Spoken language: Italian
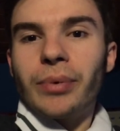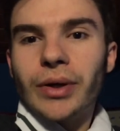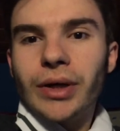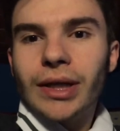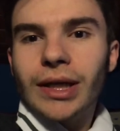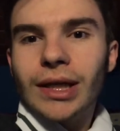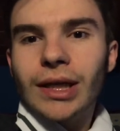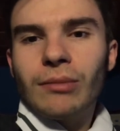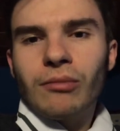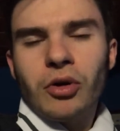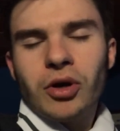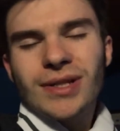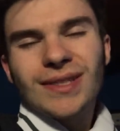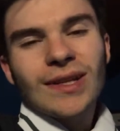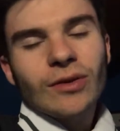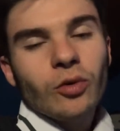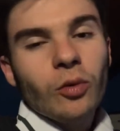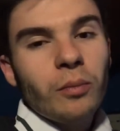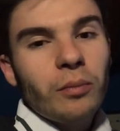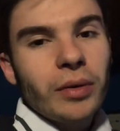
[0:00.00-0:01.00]
primo, è
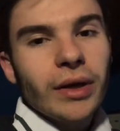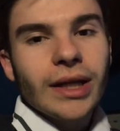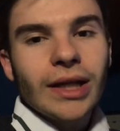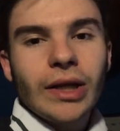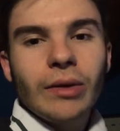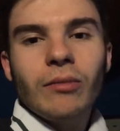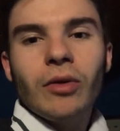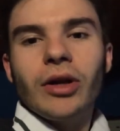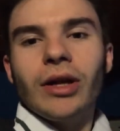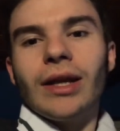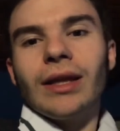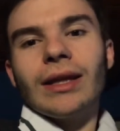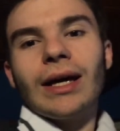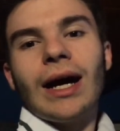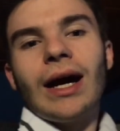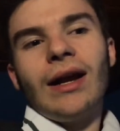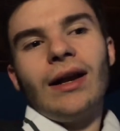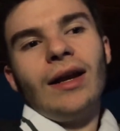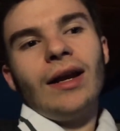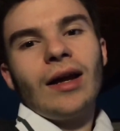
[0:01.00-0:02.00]
stato primo in
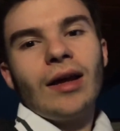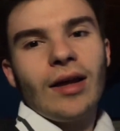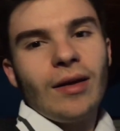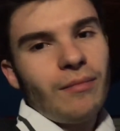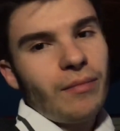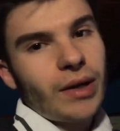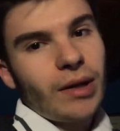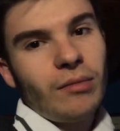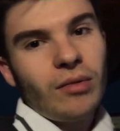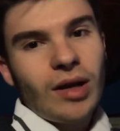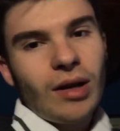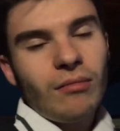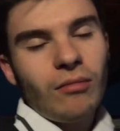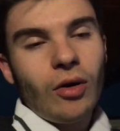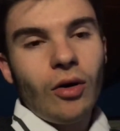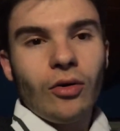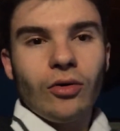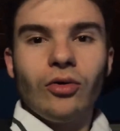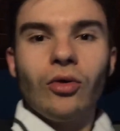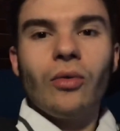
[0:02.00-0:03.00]
Italia e primo nel
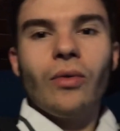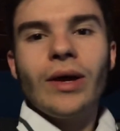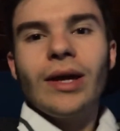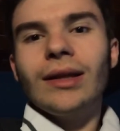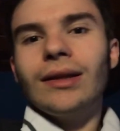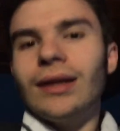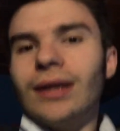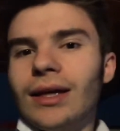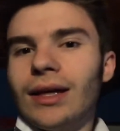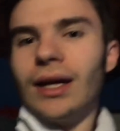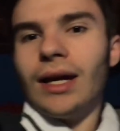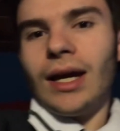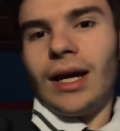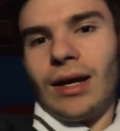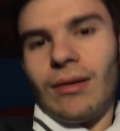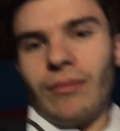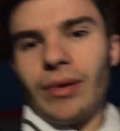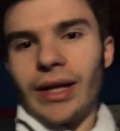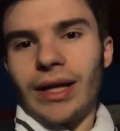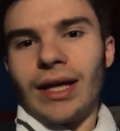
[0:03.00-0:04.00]
mondo, quindi
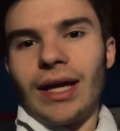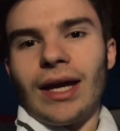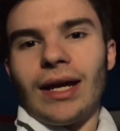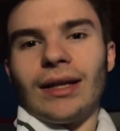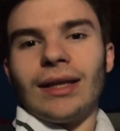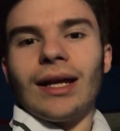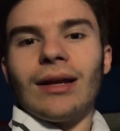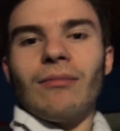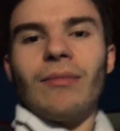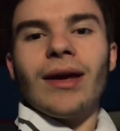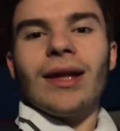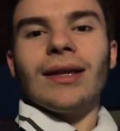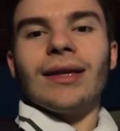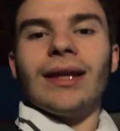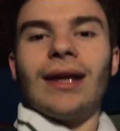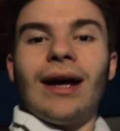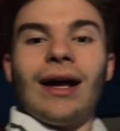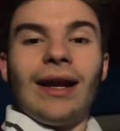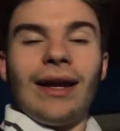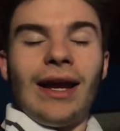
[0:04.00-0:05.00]
perché
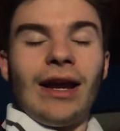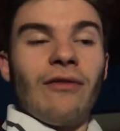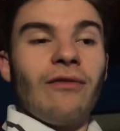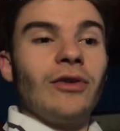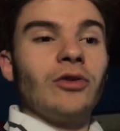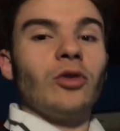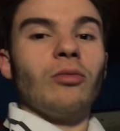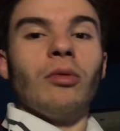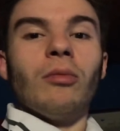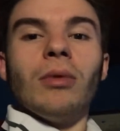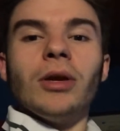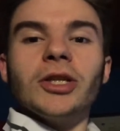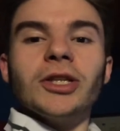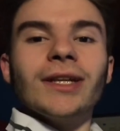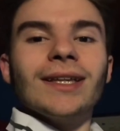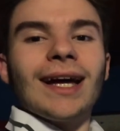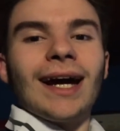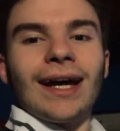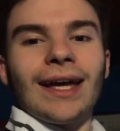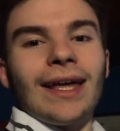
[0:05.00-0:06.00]
talmente gli hanno fatto
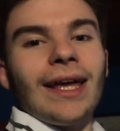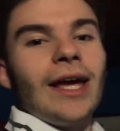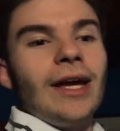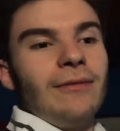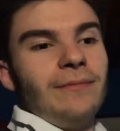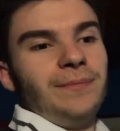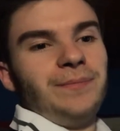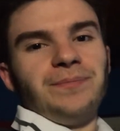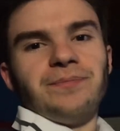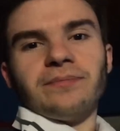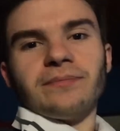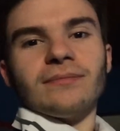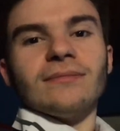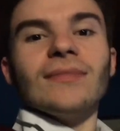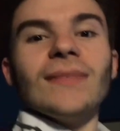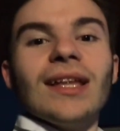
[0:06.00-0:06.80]
pubblicità che